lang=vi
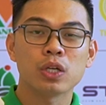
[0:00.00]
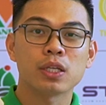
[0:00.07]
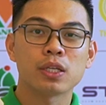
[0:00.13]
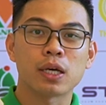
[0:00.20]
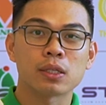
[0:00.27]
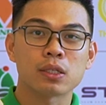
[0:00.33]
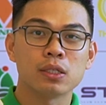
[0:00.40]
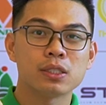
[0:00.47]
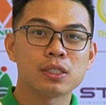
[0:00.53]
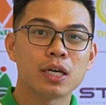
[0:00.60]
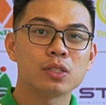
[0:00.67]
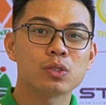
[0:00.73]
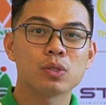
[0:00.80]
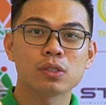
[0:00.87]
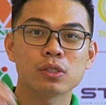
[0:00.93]
đi để từ
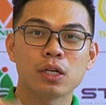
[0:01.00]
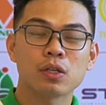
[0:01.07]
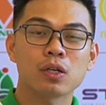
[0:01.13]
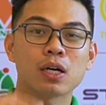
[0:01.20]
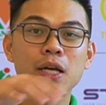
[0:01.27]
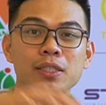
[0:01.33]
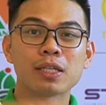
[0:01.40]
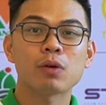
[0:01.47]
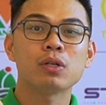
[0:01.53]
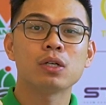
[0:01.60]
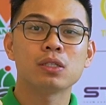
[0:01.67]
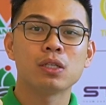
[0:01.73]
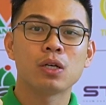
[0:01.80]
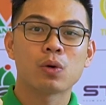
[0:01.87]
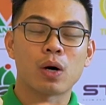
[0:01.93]
trên xuống dưới nó gần nhau
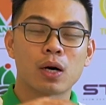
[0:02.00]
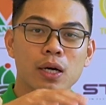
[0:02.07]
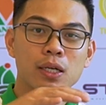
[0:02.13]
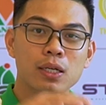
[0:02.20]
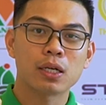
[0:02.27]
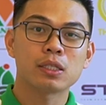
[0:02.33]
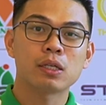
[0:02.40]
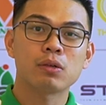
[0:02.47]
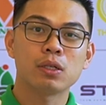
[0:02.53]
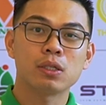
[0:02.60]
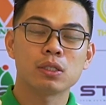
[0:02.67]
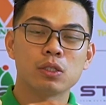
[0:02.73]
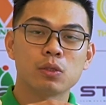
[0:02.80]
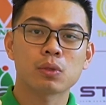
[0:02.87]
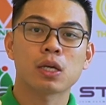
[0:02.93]
hơn khoảng cách gần nhau
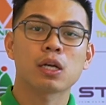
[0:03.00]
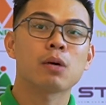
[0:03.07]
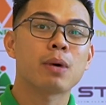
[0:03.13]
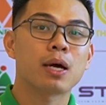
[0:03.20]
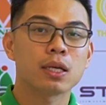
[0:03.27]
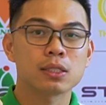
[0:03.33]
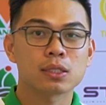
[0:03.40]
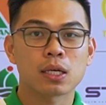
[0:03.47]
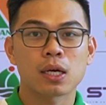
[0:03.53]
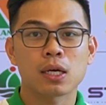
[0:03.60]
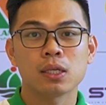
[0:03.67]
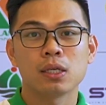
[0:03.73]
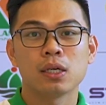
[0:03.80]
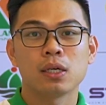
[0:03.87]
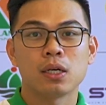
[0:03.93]
hơn thì lúc này các bạn ấy sẽ
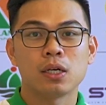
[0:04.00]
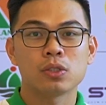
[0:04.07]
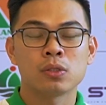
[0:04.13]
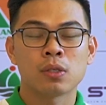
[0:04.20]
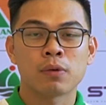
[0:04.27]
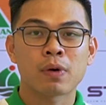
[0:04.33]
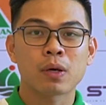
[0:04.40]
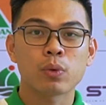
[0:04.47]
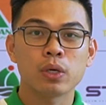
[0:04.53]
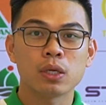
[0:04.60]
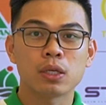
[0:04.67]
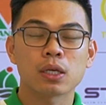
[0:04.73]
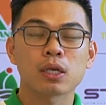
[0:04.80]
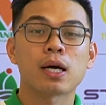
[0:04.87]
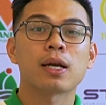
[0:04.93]
Ờ, phát
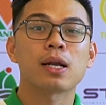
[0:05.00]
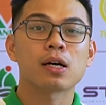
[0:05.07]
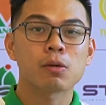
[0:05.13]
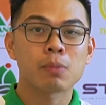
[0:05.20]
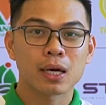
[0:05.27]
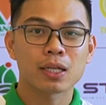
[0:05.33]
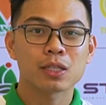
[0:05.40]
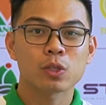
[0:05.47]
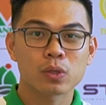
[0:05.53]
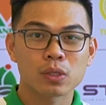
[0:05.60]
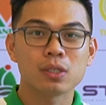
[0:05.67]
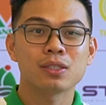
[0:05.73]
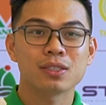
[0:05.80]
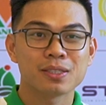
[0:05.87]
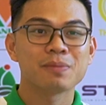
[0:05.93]
huy được cái khả năng cơ bản ấy tốt
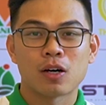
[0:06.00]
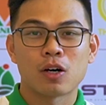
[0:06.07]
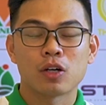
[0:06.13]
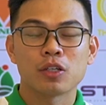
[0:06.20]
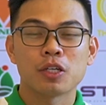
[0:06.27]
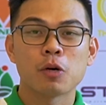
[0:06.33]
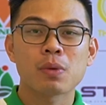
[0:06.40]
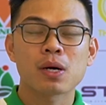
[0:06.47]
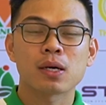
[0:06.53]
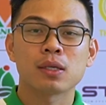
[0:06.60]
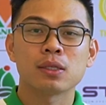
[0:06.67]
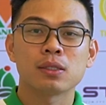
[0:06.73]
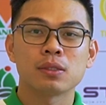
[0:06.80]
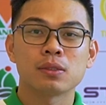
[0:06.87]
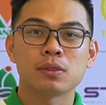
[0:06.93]
hơn rồi nếu mà